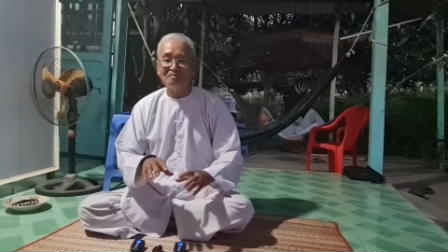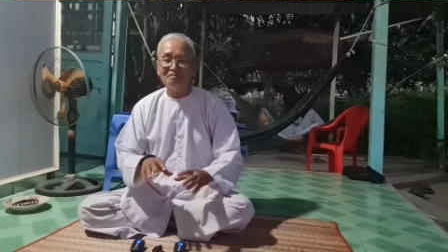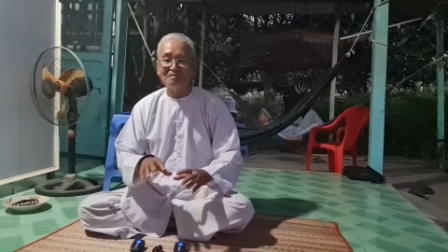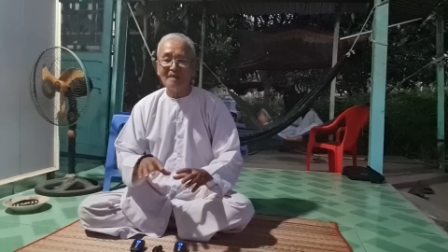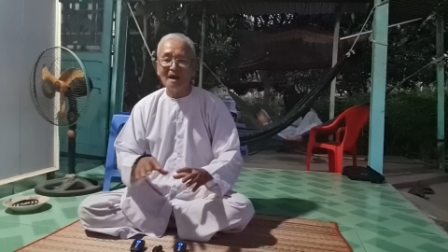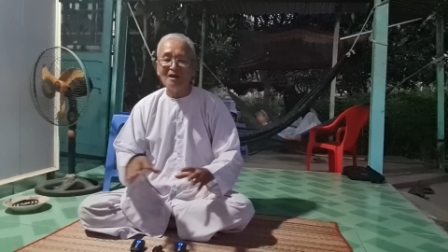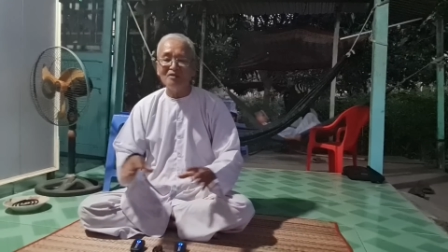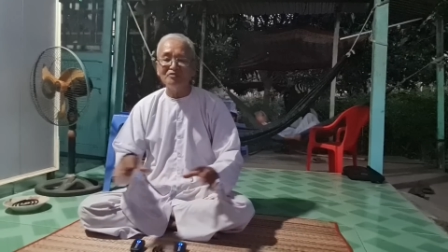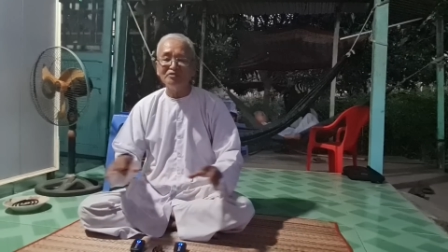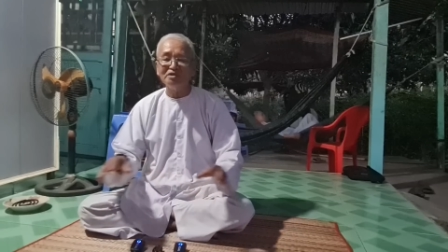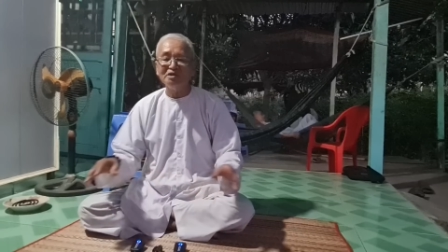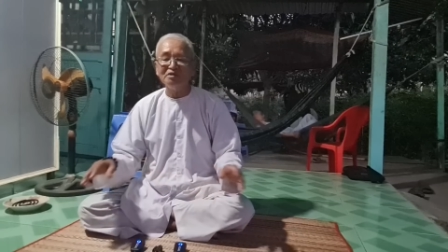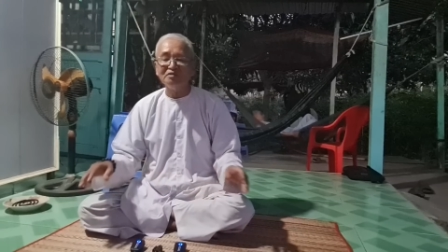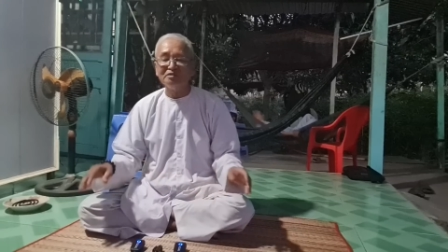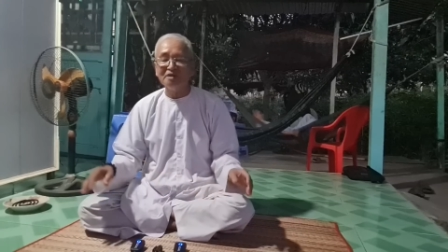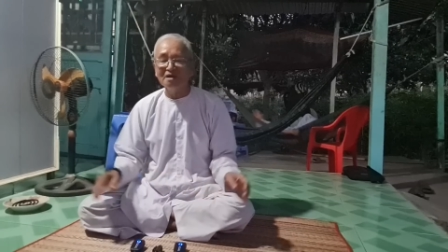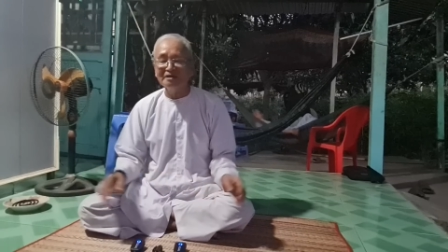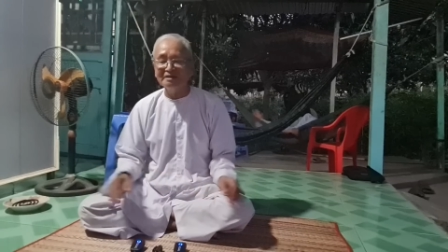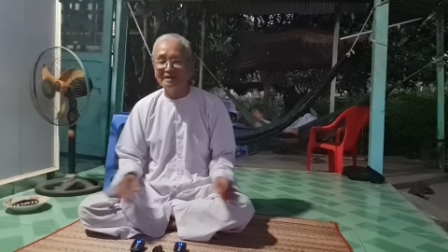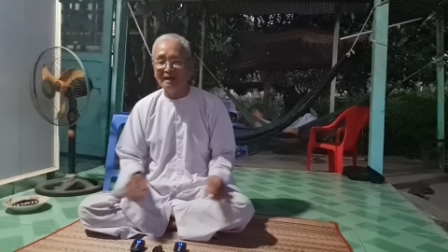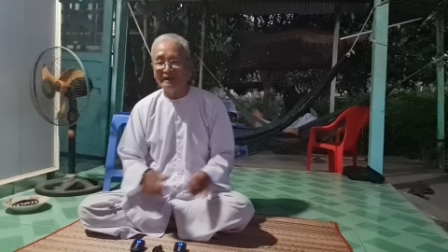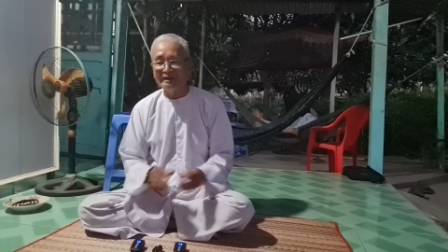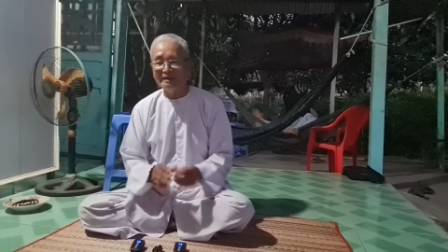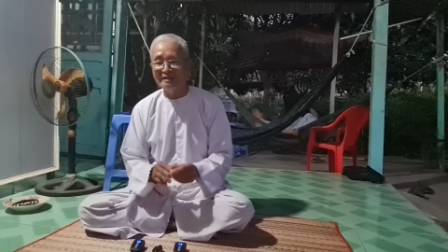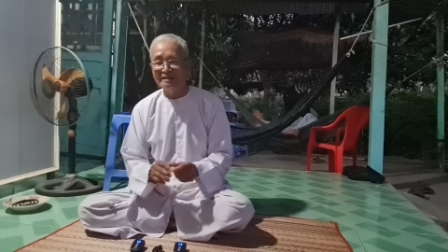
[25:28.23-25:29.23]
bao nhiêu
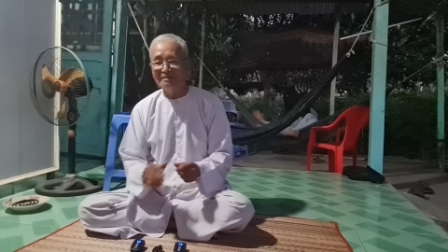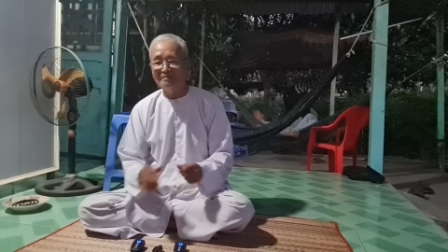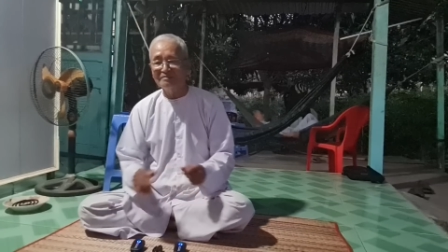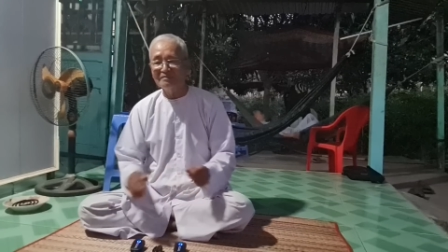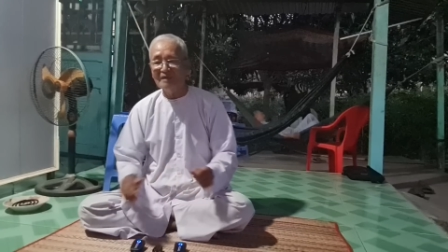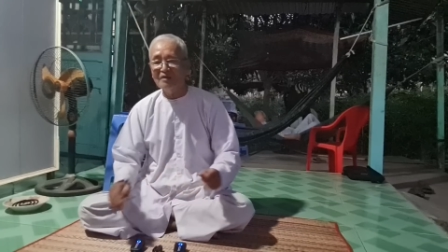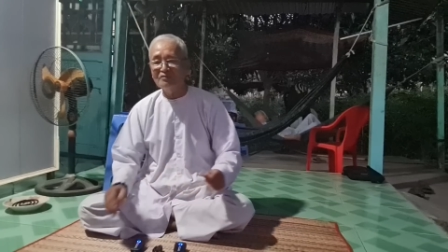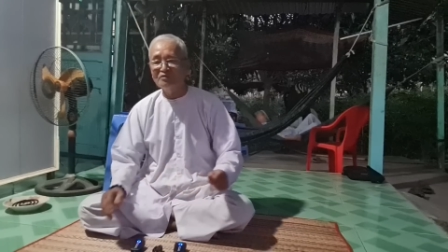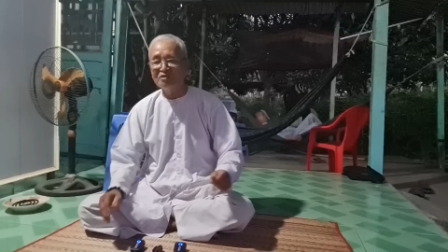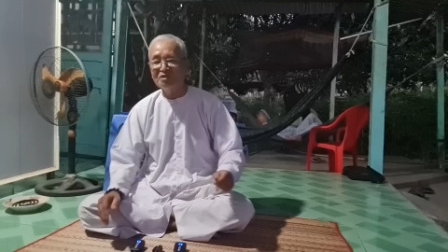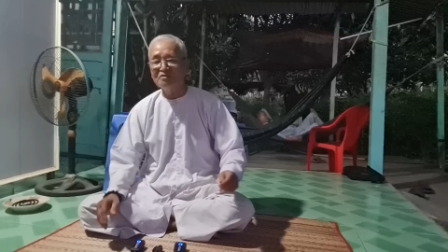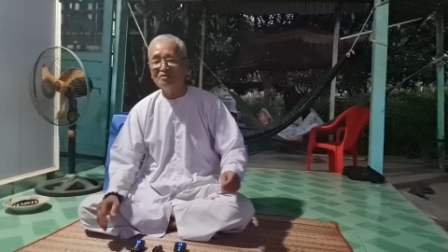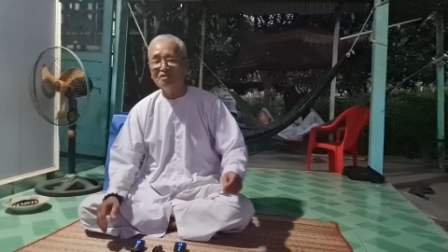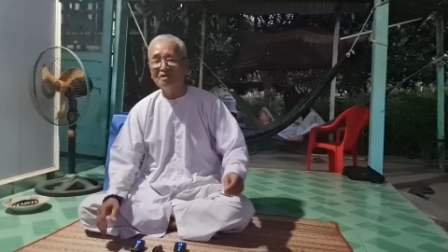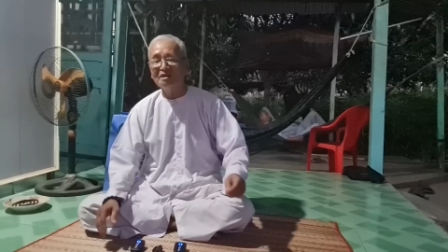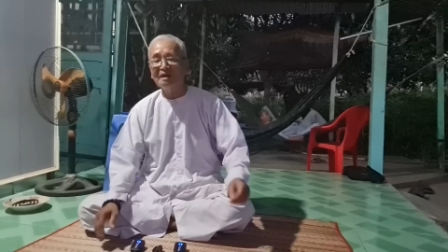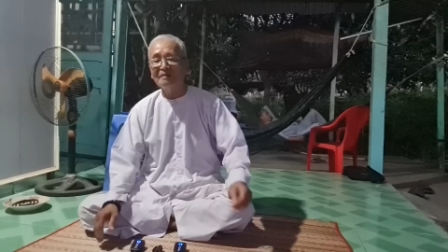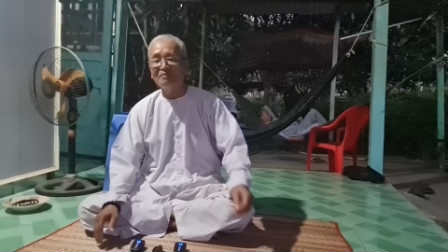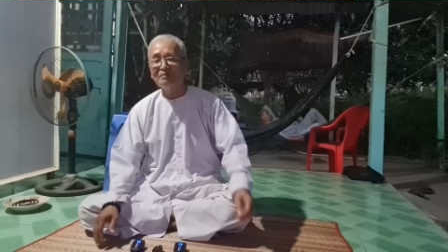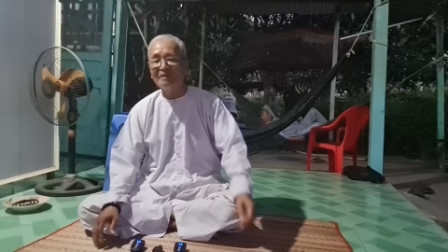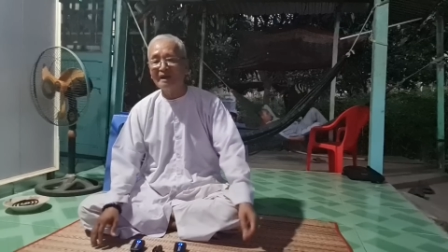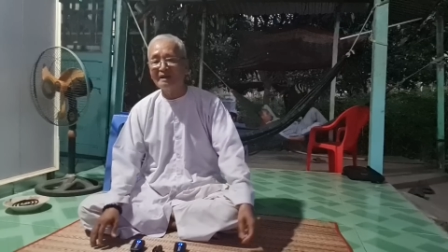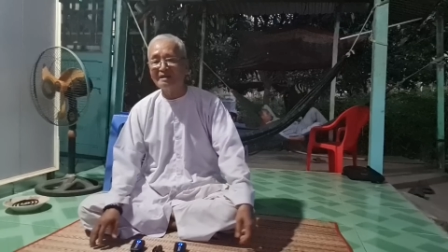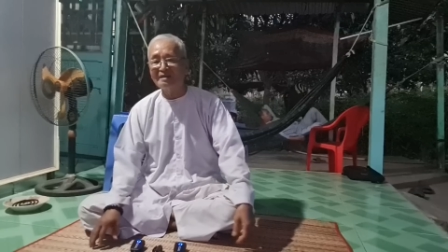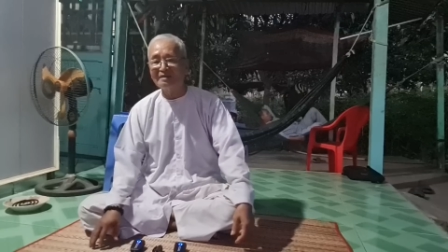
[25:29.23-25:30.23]
nết hạnh bao nhiêu
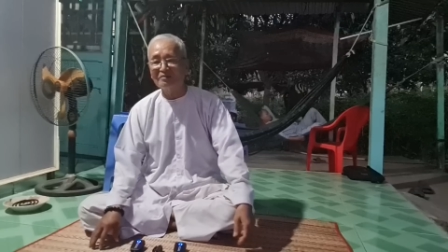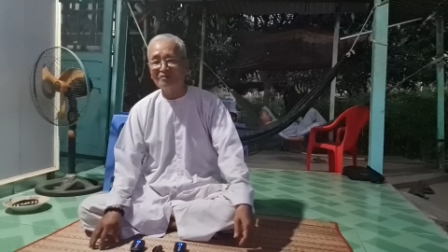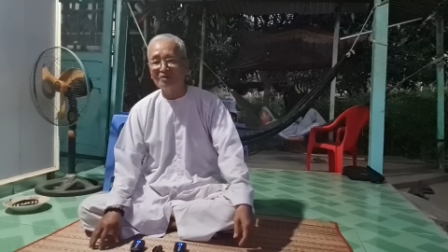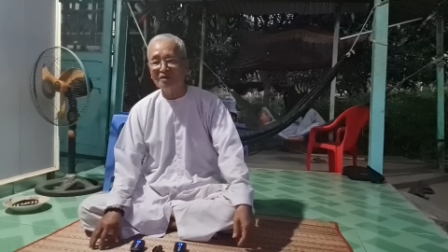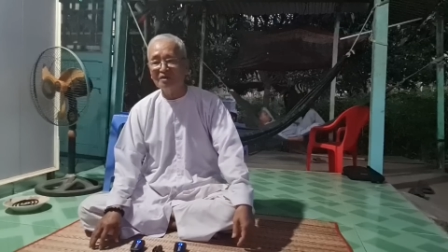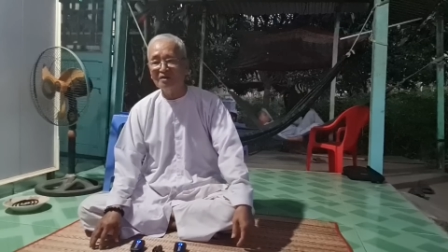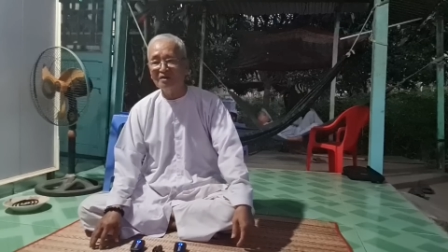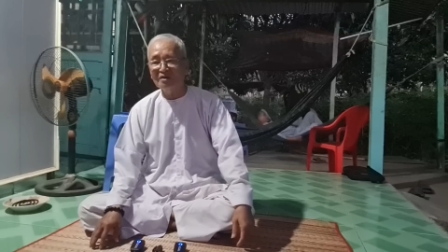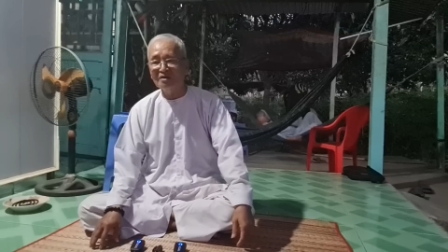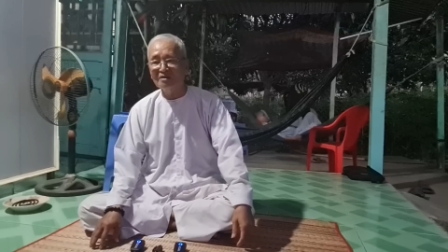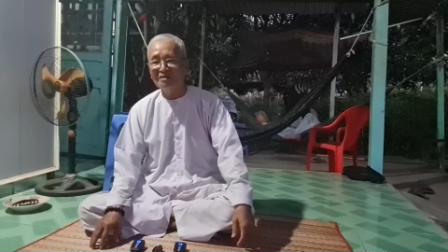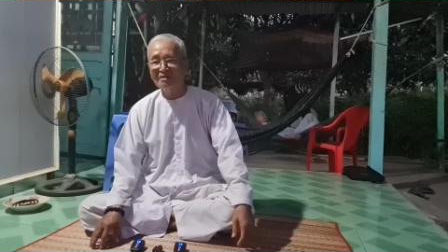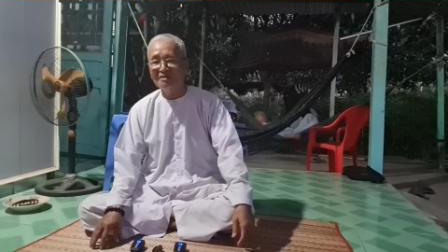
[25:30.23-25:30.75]
công hạnh trong đó